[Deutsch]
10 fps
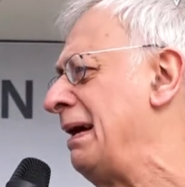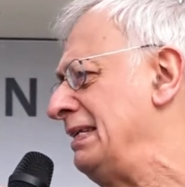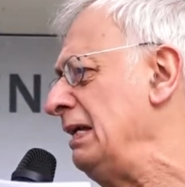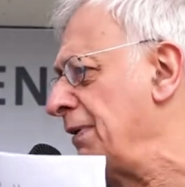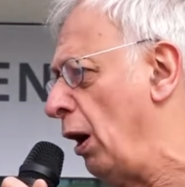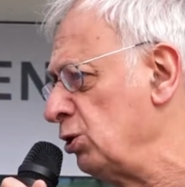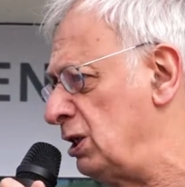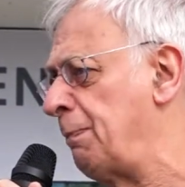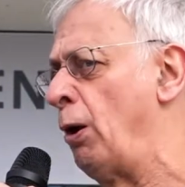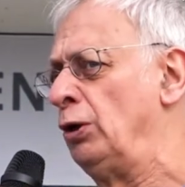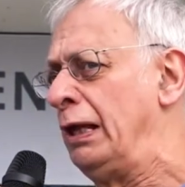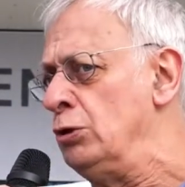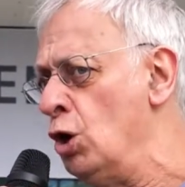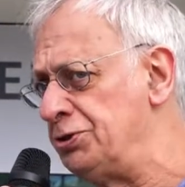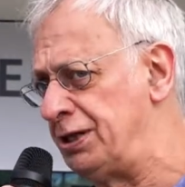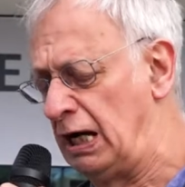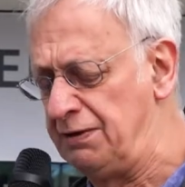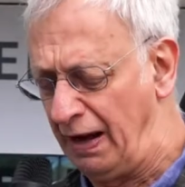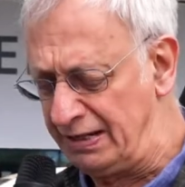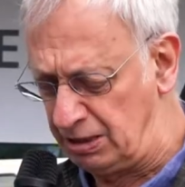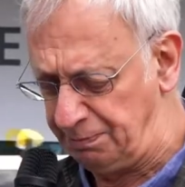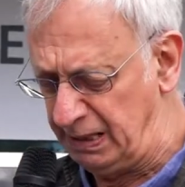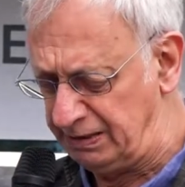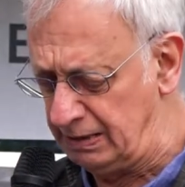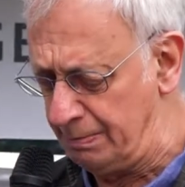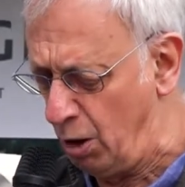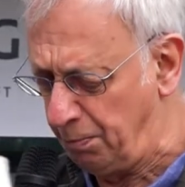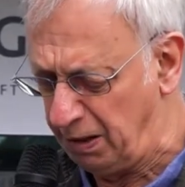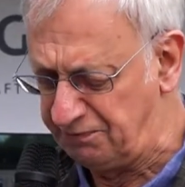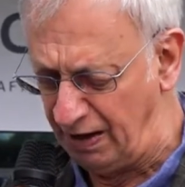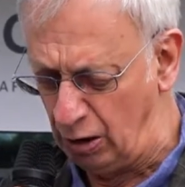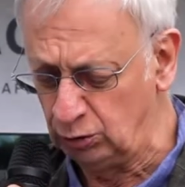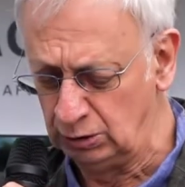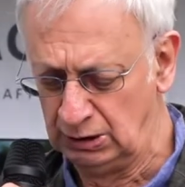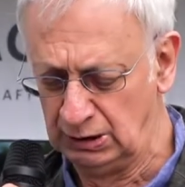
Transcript: massiv auszubauen und den Nulltarif anzubieten im ÖPNV,